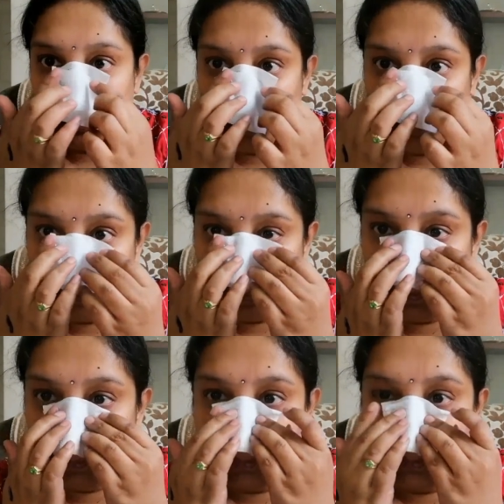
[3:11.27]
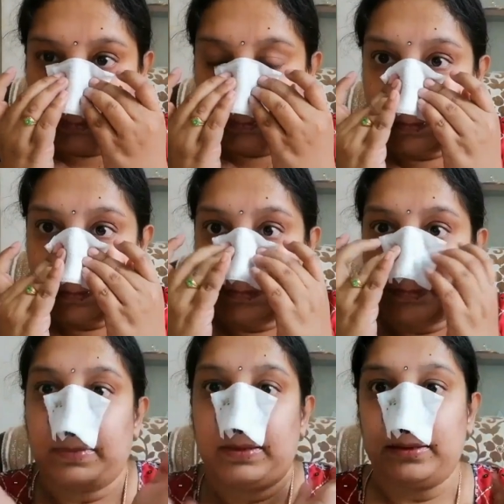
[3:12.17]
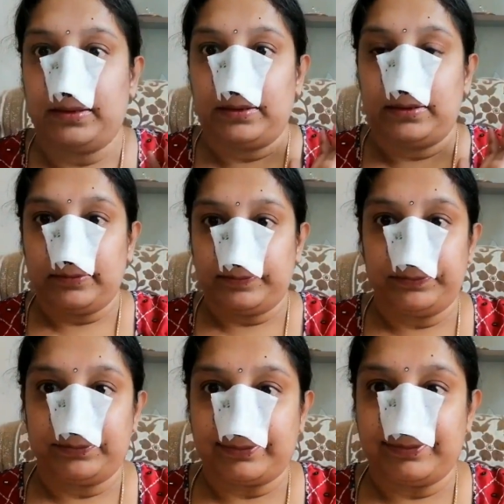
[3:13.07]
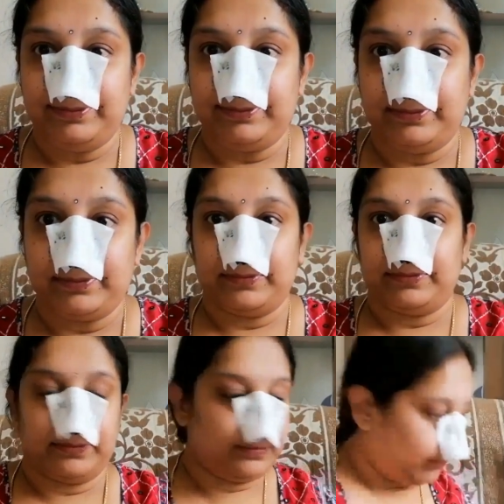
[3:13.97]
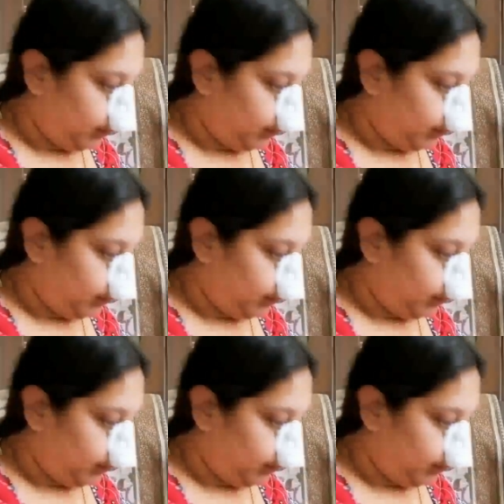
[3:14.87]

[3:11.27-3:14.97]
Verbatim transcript: టిష్యూ కిచెన్లో మనకు టిష్యూ పేపర్స్ ఉంటాయి